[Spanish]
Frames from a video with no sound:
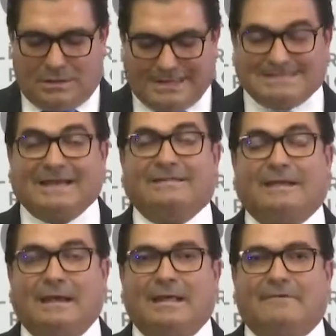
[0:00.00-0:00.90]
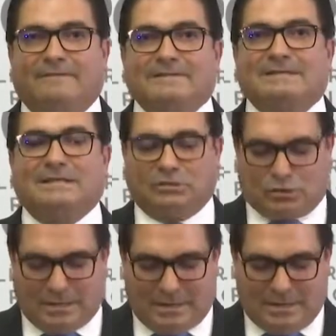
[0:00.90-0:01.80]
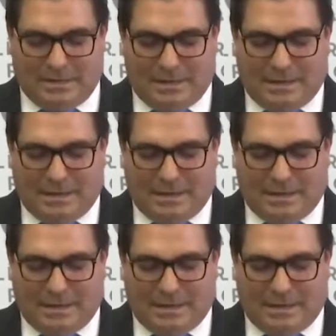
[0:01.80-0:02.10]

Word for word: la Secretaría de Defensa Nacional,